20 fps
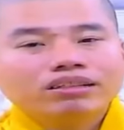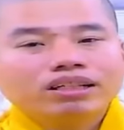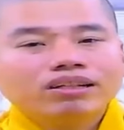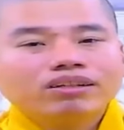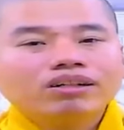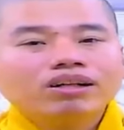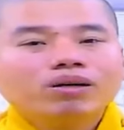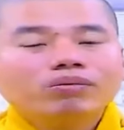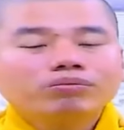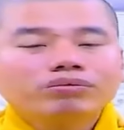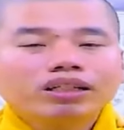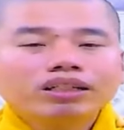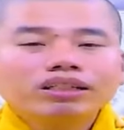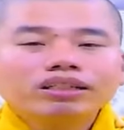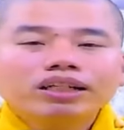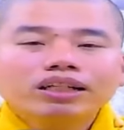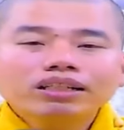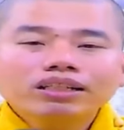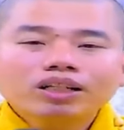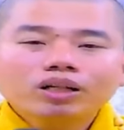chỉ có lòng
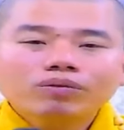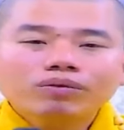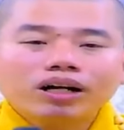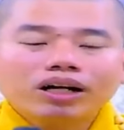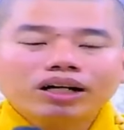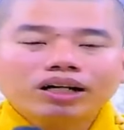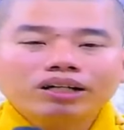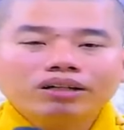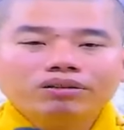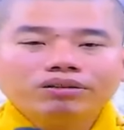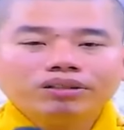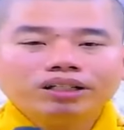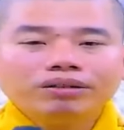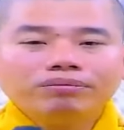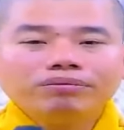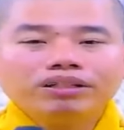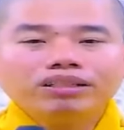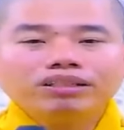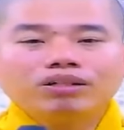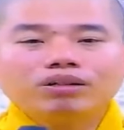tin giữ câu vật hiệu
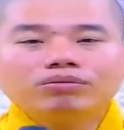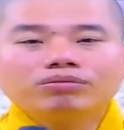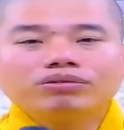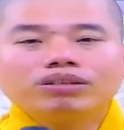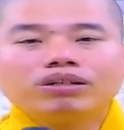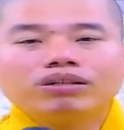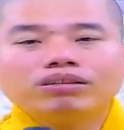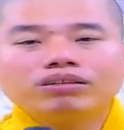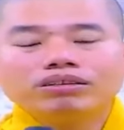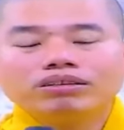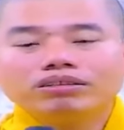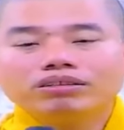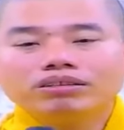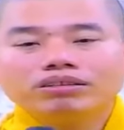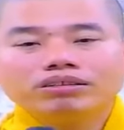niệm đến cùng thôi